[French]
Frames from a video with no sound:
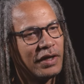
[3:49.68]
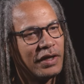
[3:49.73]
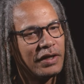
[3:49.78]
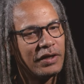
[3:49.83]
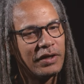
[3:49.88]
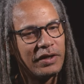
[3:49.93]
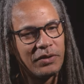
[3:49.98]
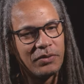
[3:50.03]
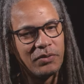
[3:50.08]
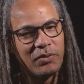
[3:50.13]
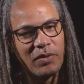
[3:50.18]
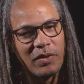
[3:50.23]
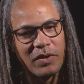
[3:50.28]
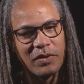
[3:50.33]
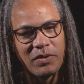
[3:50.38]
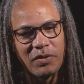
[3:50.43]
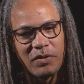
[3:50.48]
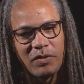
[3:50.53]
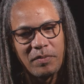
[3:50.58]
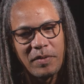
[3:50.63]
et ou
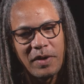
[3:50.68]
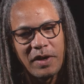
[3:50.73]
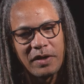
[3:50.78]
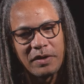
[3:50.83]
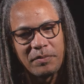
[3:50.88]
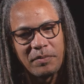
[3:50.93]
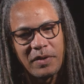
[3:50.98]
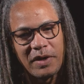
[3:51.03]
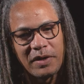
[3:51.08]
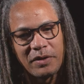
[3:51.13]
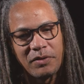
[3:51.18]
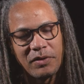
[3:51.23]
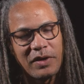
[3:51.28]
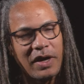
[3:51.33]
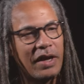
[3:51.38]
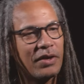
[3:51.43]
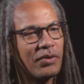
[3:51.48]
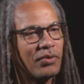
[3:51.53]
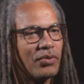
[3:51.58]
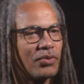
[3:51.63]
encore Mario
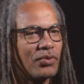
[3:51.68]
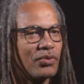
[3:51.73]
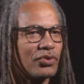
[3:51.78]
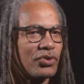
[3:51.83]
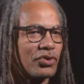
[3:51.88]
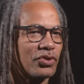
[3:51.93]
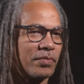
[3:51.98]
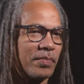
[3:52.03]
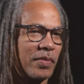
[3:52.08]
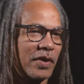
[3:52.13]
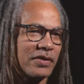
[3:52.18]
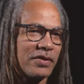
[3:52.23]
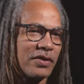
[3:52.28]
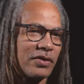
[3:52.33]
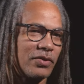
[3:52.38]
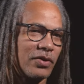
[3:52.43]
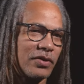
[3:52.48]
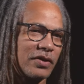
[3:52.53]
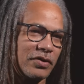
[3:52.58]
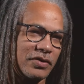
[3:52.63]
Canon, je pense à
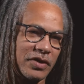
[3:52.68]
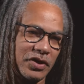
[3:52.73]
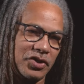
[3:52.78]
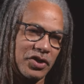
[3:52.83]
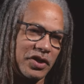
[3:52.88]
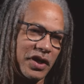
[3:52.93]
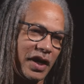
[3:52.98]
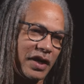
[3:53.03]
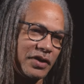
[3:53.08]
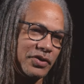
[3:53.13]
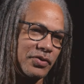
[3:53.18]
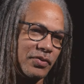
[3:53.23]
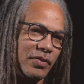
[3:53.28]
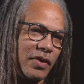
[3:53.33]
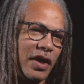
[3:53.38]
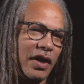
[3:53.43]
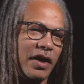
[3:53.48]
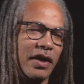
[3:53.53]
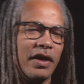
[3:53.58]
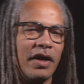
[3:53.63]
d'autres de cette
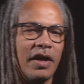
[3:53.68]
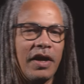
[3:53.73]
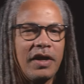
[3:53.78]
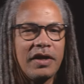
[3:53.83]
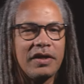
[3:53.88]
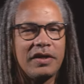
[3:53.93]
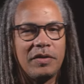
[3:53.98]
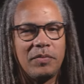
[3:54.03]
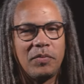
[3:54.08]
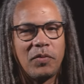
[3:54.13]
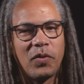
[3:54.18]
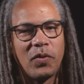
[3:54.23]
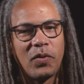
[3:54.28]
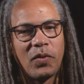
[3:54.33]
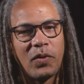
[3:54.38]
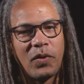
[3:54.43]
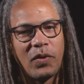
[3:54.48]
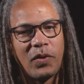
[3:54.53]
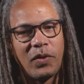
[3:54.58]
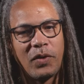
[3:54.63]
génération-là, hein, mm-hmm. qui
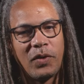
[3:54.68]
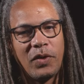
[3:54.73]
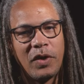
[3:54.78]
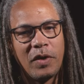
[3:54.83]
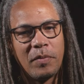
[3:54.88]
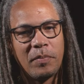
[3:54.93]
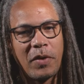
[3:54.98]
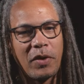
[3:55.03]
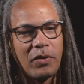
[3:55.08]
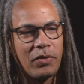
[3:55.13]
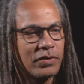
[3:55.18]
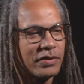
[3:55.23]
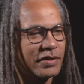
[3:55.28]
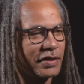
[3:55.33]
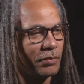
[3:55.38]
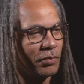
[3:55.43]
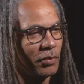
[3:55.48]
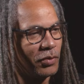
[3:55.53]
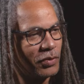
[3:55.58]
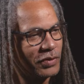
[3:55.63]
m'ont, euh, par,
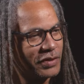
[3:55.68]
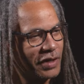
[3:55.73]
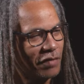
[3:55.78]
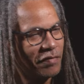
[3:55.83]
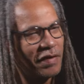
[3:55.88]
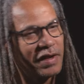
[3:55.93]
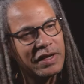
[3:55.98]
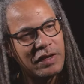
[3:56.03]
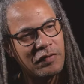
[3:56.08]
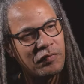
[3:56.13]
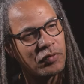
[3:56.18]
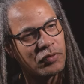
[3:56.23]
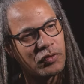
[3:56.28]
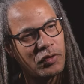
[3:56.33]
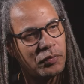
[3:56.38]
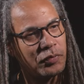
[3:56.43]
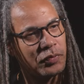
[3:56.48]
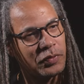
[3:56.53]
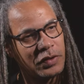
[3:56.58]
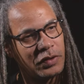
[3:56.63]
le travail qu'ils font
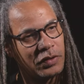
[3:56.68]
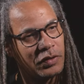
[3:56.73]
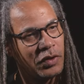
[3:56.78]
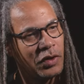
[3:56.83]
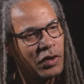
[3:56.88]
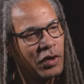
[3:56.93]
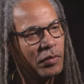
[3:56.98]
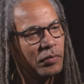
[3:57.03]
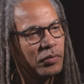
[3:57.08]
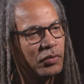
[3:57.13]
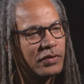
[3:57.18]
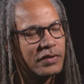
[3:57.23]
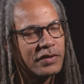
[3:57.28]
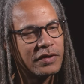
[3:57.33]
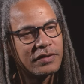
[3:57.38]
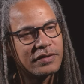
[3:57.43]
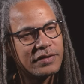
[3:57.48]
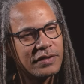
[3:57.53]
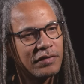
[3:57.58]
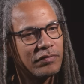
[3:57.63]
depuis plus de
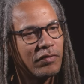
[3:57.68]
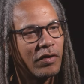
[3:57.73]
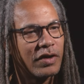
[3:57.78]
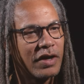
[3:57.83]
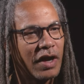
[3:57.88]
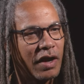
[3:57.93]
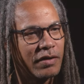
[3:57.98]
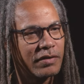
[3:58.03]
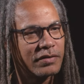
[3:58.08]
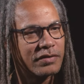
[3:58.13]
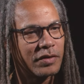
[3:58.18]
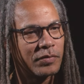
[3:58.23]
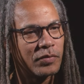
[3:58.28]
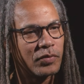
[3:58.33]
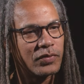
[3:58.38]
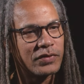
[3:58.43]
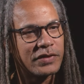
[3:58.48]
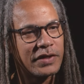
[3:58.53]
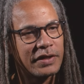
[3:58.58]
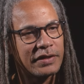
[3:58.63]
30 ans, voire 40 ans pour
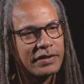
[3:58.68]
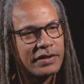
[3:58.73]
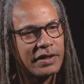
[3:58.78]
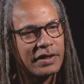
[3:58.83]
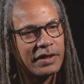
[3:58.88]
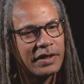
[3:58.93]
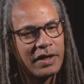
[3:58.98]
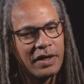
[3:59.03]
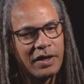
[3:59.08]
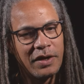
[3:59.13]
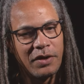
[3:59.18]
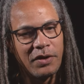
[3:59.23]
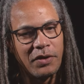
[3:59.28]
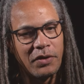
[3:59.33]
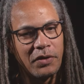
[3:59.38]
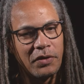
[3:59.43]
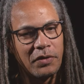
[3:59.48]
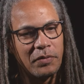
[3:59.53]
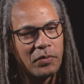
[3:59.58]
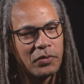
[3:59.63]
mm-hmm. certains,
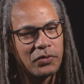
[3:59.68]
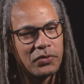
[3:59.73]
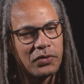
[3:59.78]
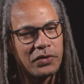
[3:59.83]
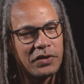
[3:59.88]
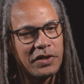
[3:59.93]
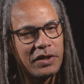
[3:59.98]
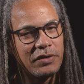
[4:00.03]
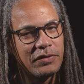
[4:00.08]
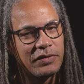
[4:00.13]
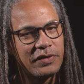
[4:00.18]
ils m'ont donné une